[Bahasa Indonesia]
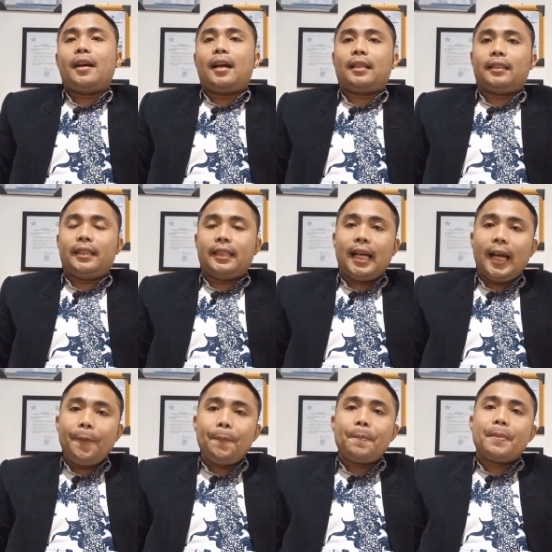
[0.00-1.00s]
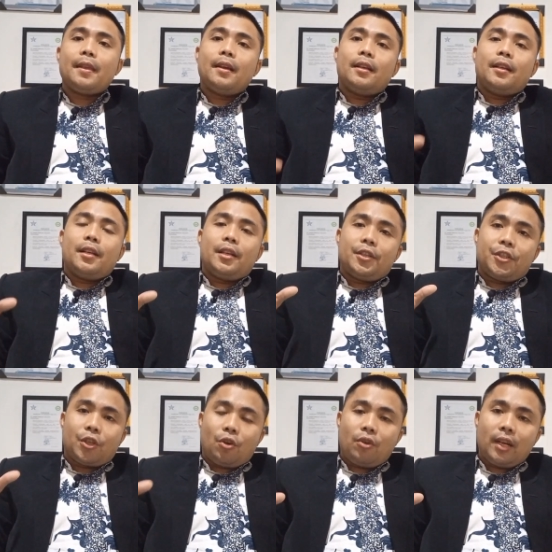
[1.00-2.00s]
Artinya,
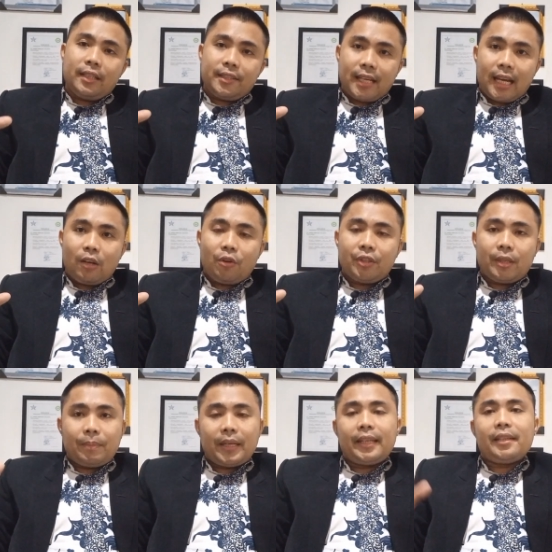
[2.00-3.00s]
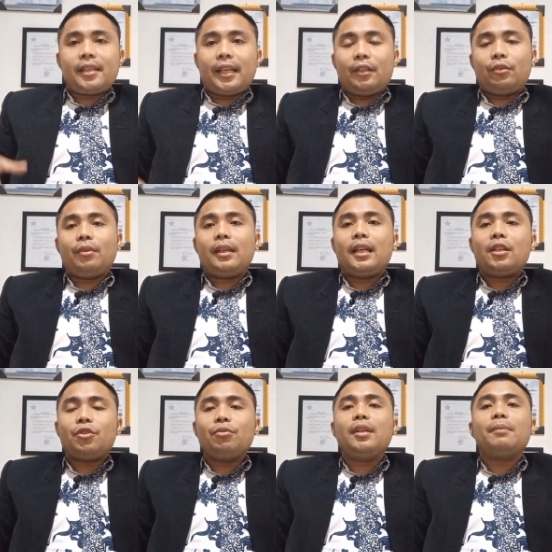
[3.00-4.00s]
seorang calon kepala desa itu adalah
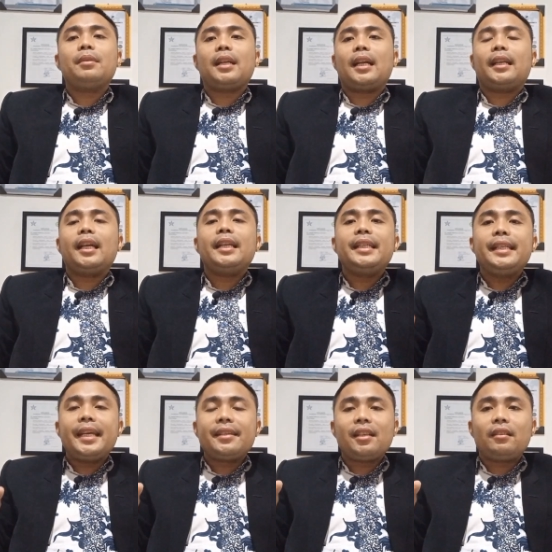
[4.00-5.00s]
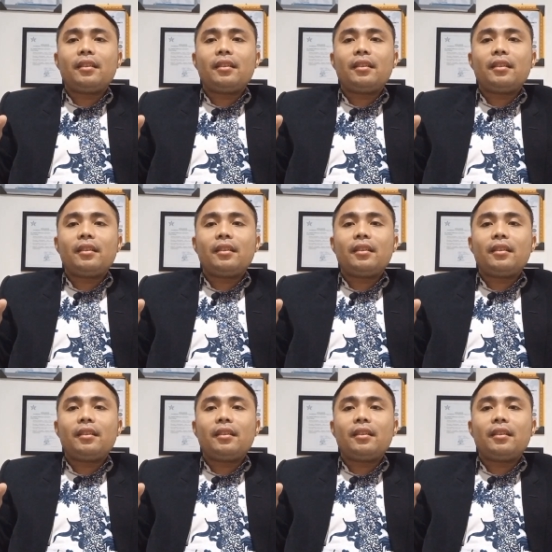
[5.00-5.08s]
sudah berada di desa